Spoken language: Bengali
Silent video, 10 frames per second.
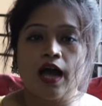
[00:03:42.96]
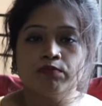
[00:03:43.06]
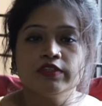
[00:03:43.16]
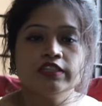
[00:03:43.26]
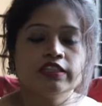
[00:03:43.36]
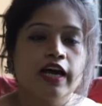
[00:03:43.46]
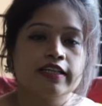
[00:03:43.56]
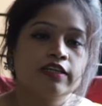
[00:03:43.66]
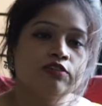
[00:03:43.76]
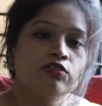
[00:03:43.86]
আপনি
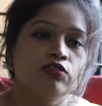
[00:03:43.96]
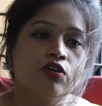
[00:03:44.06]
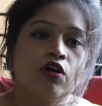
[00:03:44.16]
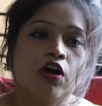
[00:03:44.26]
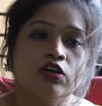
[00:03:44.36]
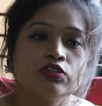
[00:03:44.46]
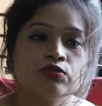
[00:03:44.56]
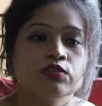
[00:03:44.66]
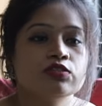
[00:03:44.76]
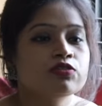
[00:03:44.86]
সাধারণত
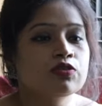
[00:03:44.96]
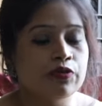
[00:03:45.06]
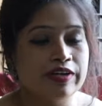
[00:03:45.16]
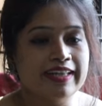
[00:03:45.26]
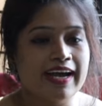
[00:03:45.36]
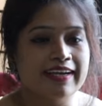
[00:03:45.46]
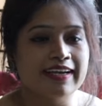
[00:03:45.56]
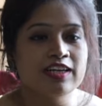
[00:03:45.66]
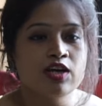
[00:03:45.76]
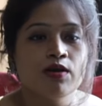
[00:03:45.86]
হস্তমৈথুন করে
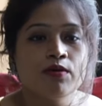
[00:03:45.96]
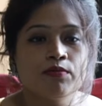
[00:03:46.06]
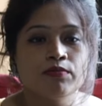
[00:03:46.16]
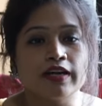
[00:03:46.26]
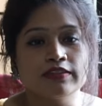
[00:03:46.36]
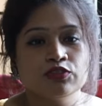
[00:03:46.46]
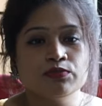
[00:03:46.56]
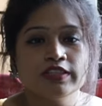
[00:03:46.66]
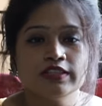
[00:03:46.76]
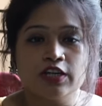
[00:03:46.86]
থাকেন
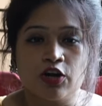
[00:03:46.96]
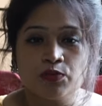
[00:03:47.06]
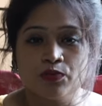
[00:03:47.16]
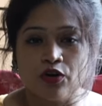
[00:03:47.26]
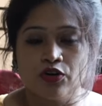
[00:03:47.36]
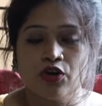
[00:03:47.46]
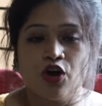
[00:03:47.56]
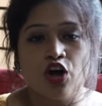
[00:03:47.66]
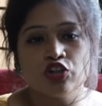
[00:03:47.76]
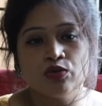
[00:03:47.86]
বাথরুমে যাওয়ার পর
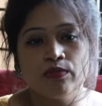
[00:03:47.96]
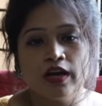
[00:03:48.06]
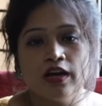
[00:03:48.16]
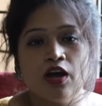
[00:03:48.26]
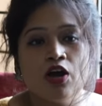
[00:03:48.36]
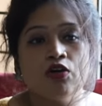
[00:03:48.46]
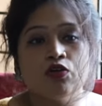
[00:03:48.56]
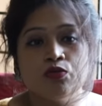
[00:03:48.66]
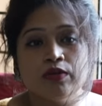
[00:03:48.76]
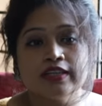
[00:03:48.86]
অথবা
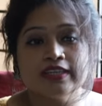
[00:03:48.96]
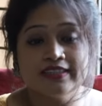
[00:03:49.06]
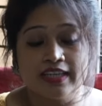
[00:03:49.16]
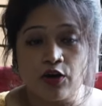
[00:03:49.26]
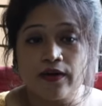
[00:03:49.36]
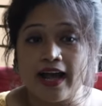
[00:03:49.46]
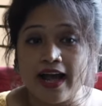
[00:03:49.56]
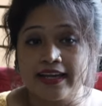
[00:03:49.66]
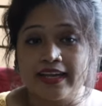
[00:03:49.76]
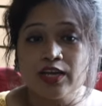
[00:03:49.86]
ঘুমাতে যাওয়ার
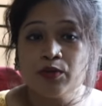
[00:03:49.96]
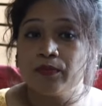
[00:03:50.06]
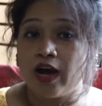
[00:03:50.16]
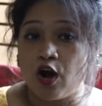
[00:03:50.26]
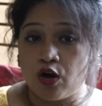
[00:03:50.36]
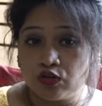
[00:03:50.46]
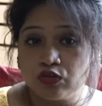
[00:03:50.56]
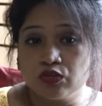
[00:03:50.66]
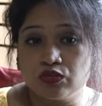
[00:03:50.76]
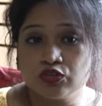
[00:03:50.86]
আগে বা অন্য
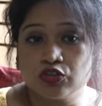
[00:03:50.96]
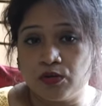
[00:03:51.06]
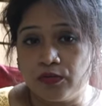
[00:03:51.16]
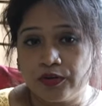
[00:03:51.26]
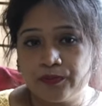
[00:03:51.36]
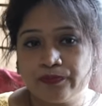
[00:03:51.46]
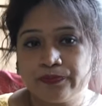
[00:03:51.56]
কোনো সময়